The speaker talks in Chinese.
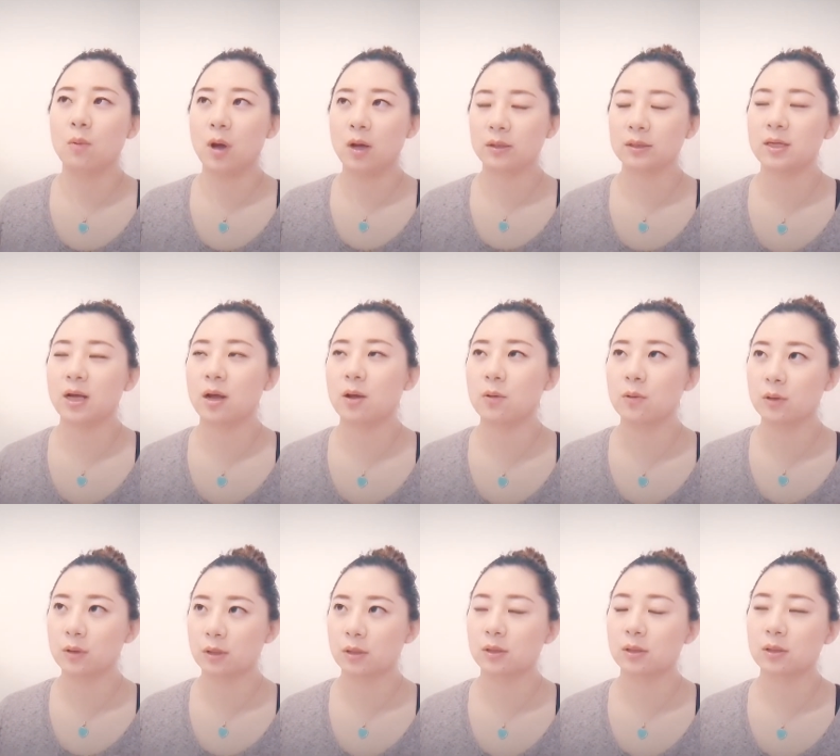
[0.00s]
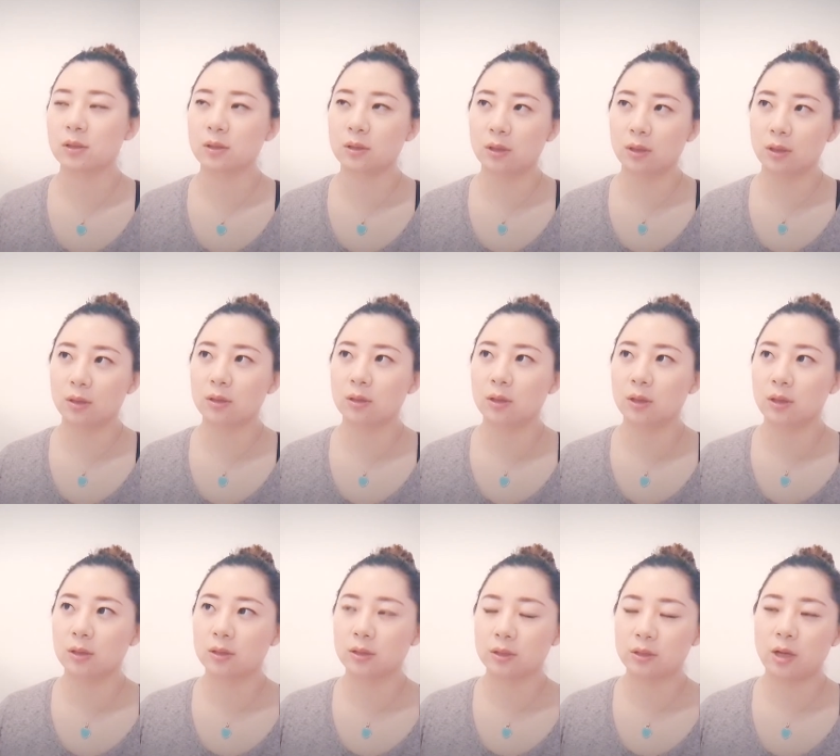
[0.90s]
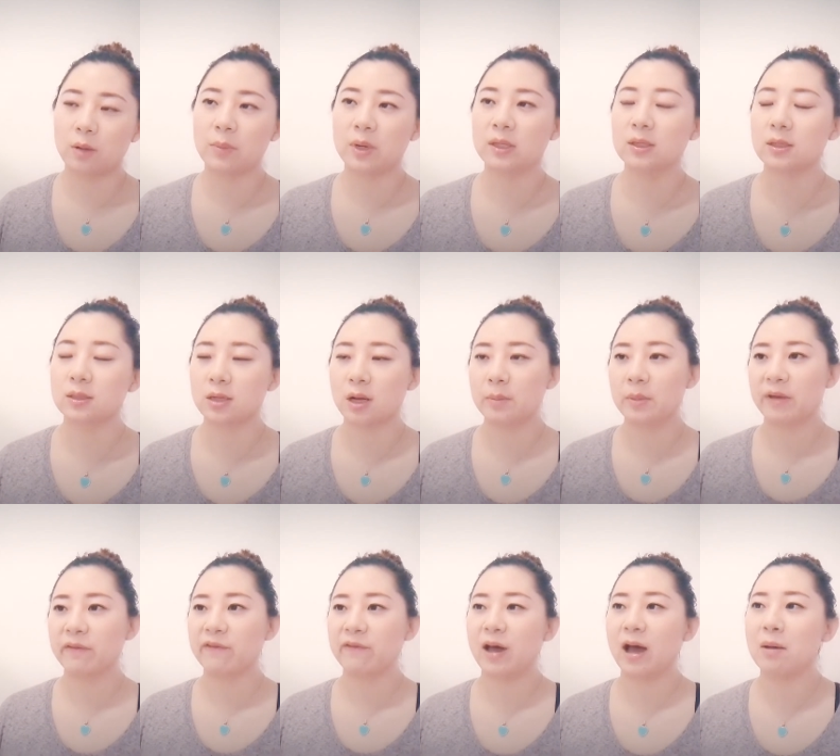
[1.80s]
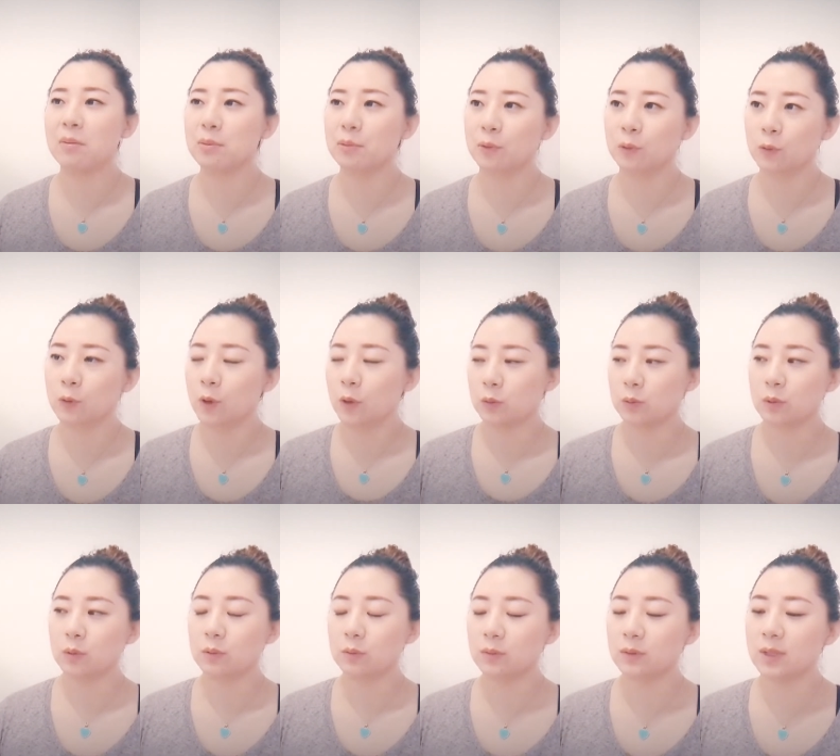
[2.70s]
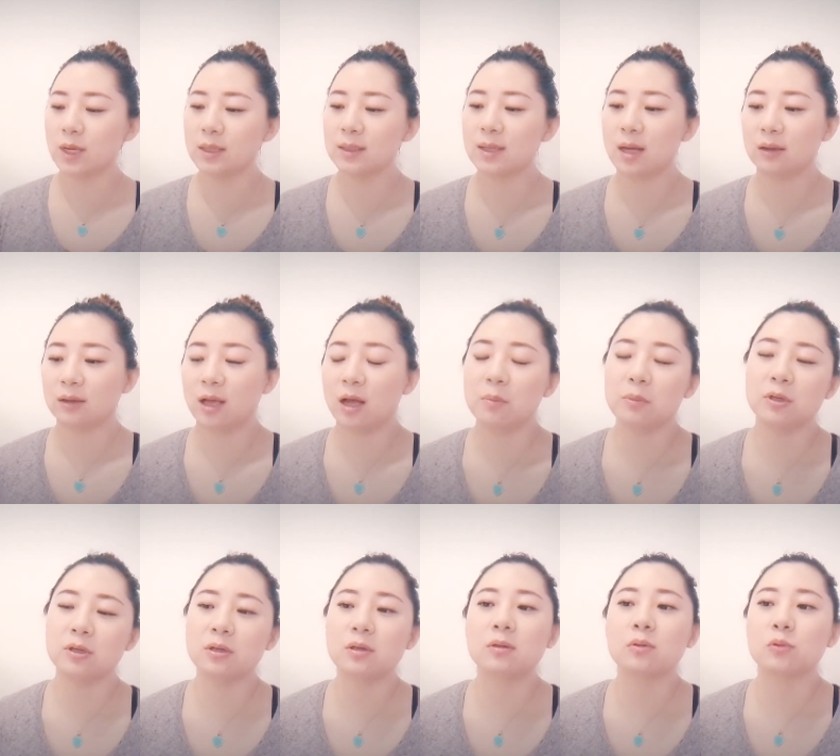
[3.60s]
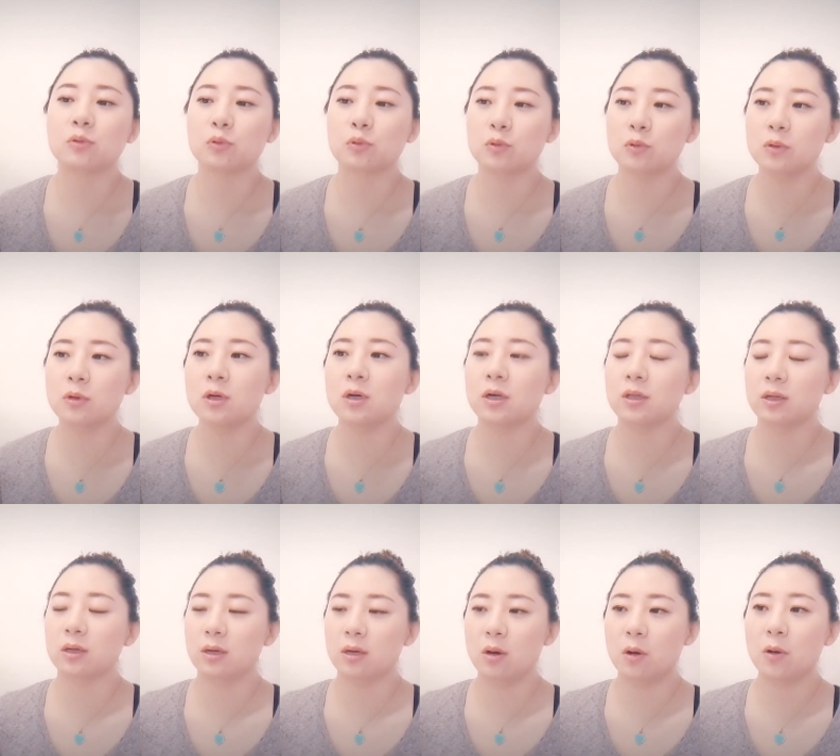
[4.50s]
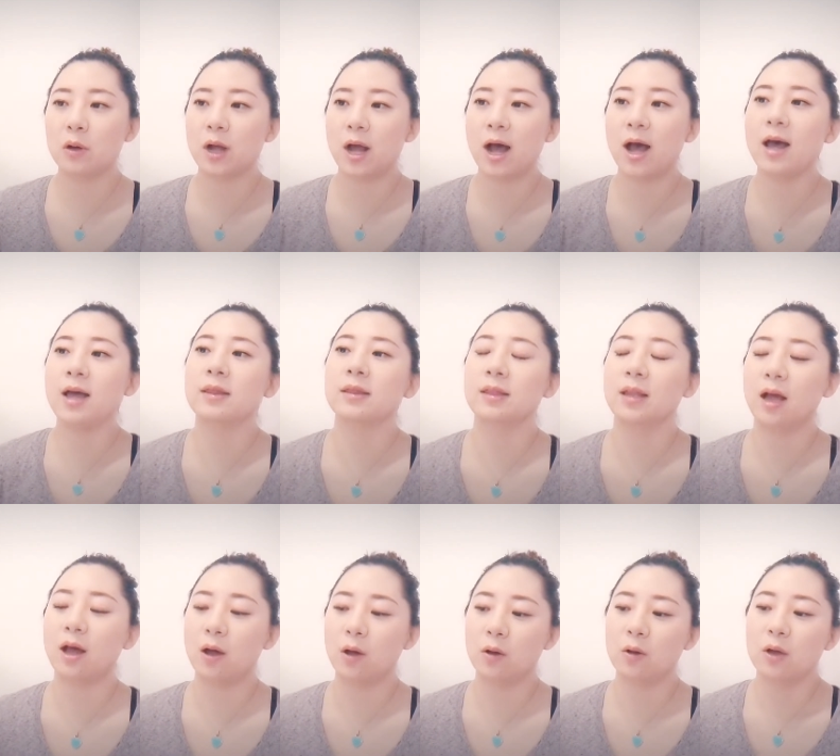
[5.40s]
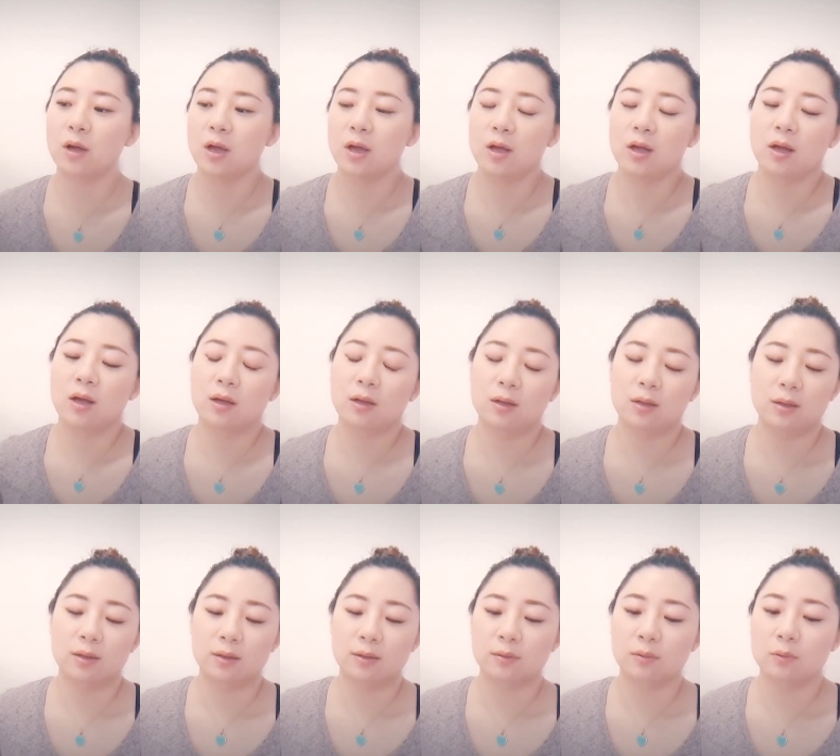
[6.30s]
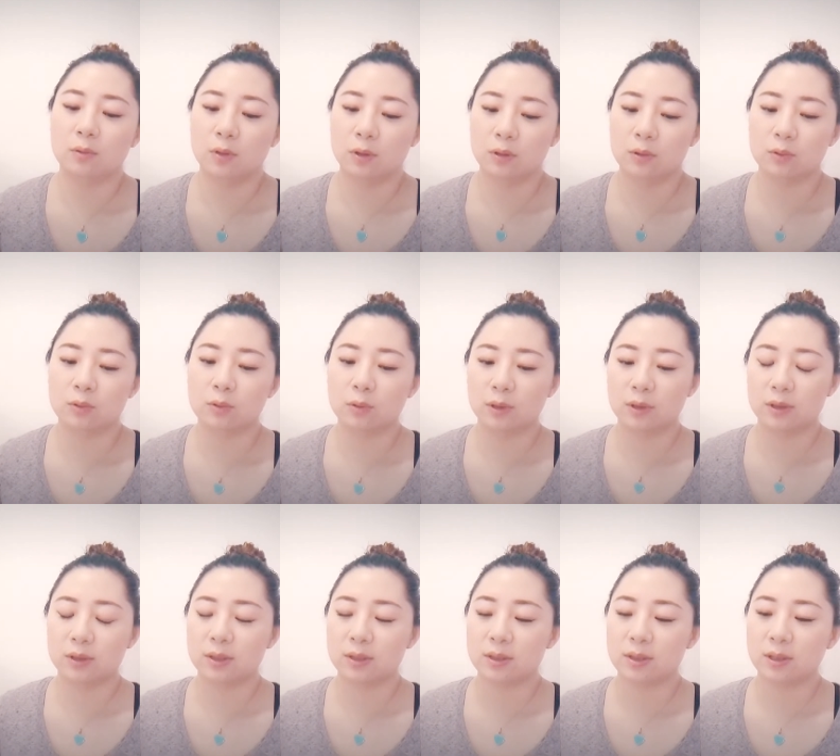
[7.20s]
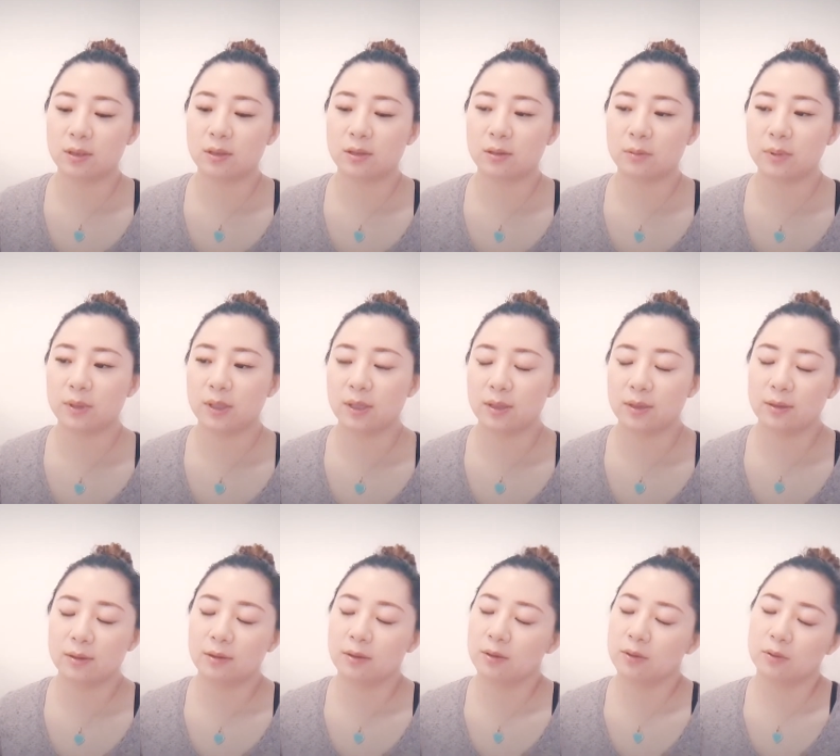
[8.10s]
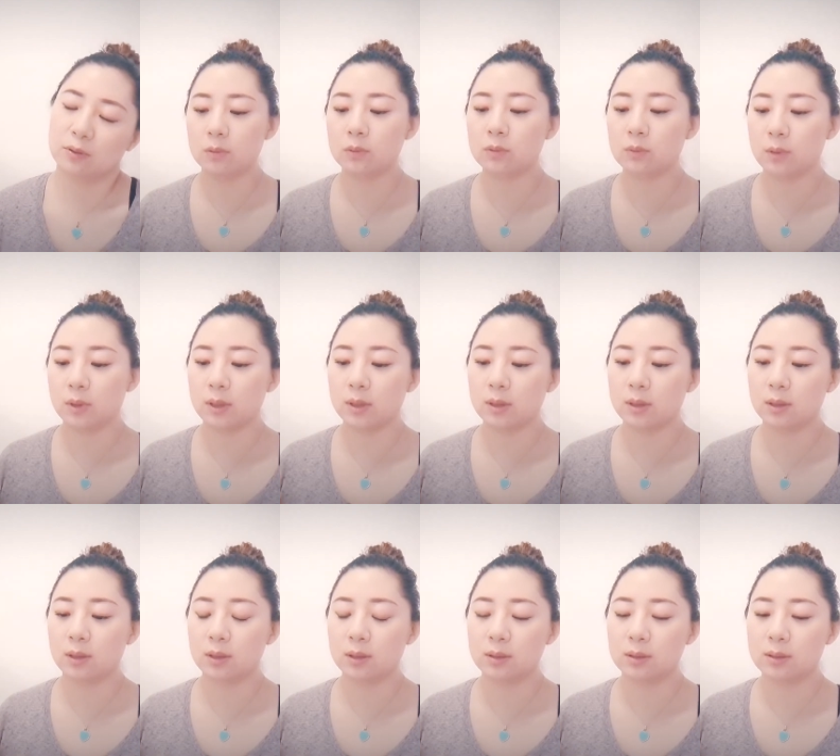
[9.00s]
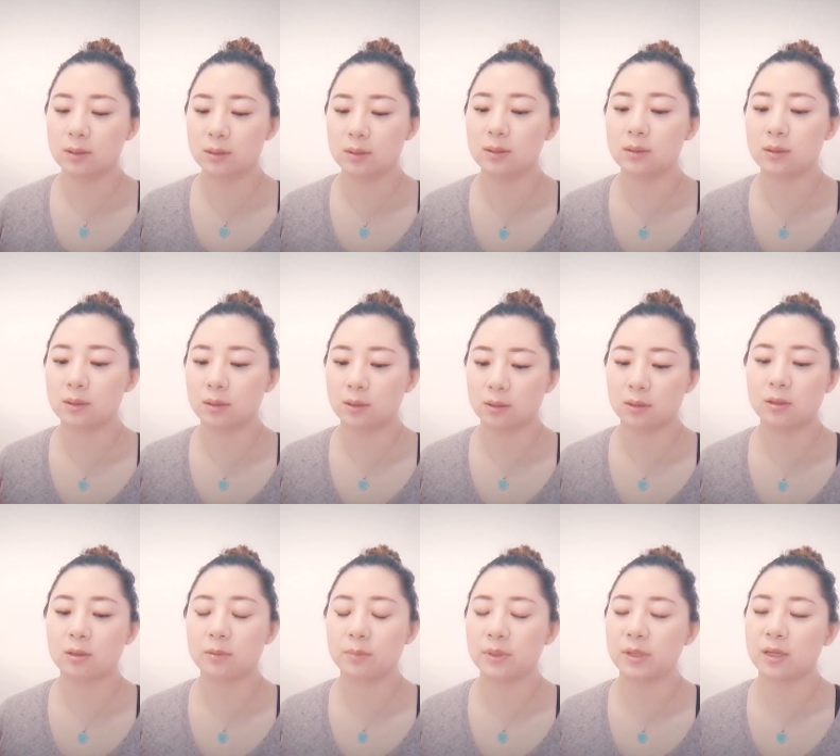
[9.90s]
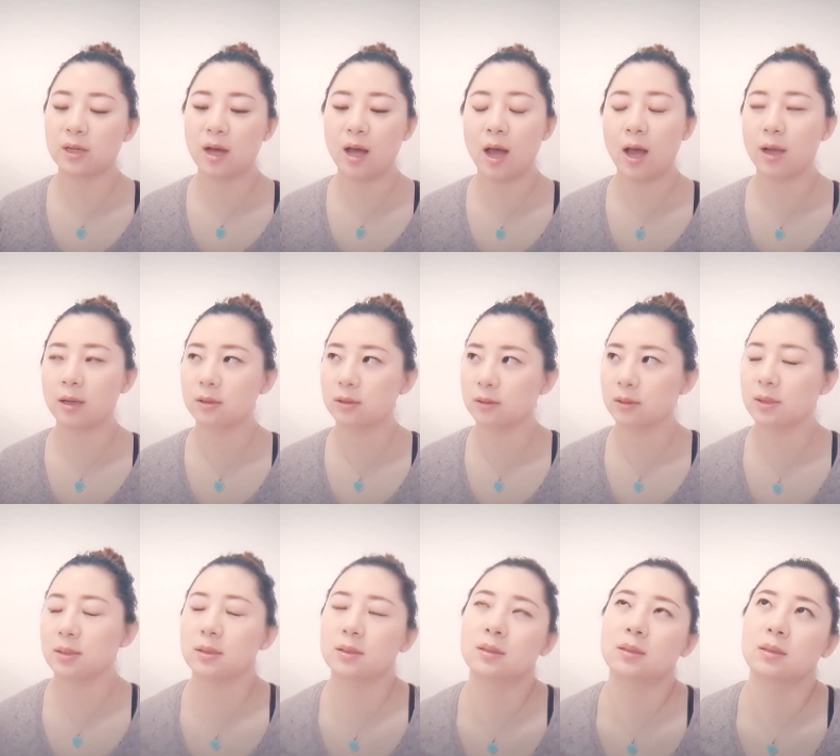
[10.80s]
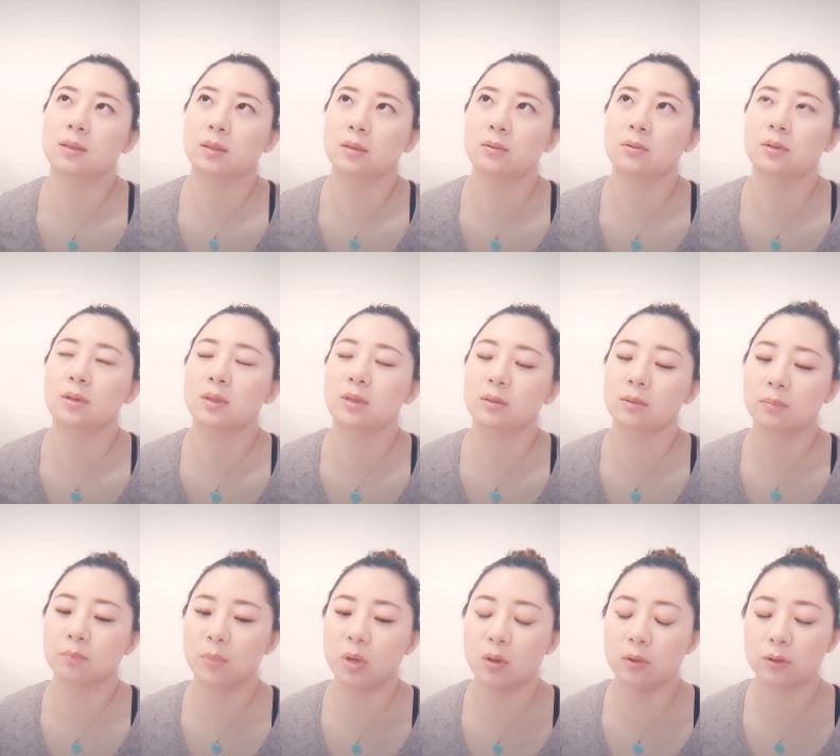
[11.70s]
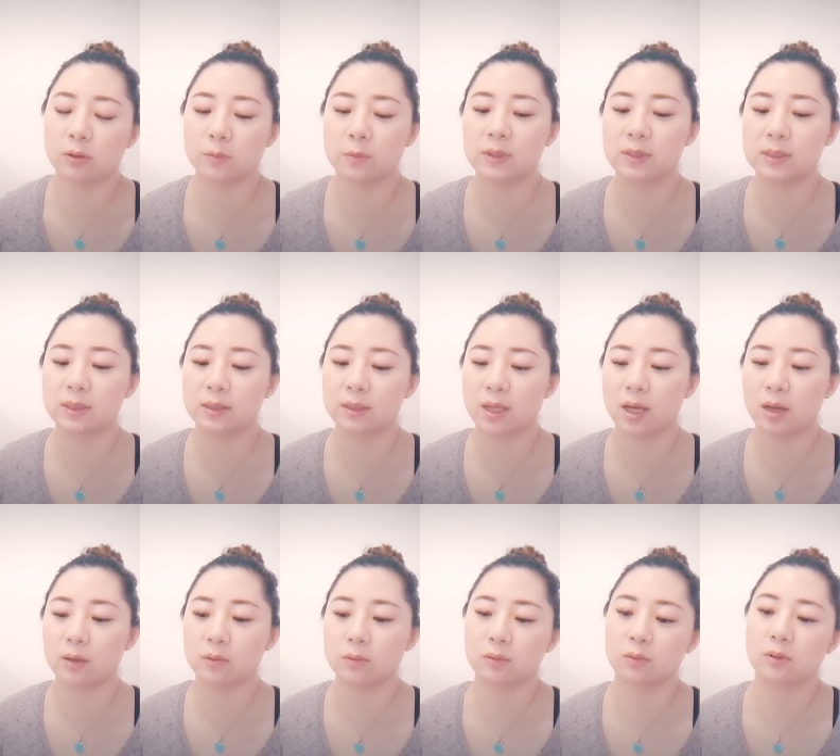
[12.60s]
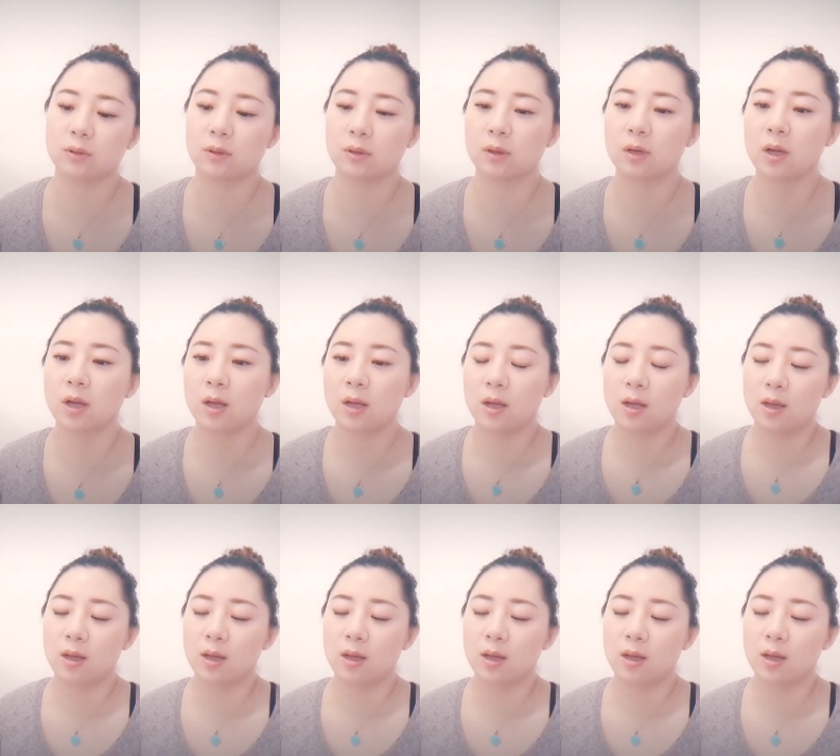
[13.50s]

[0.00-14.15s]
网站或者是社交媒体上面发布，所以我就在想他们是如何能够看到呃，我做的这些视频。关于做一个自己的视频还是第一次，所以没有什么经验，就是